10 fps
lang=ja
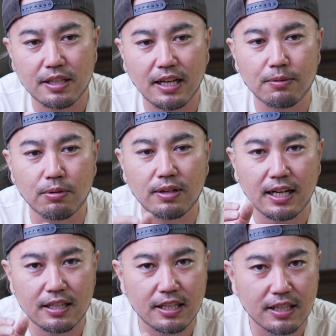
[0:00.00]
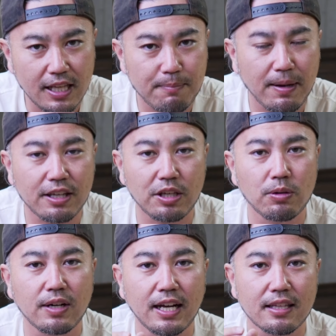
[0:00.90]
火台を借りて薪
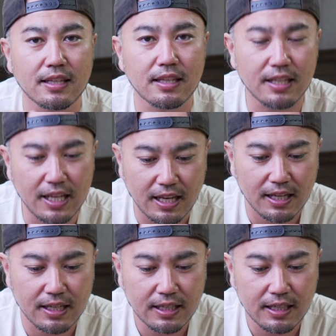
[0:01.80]
を買って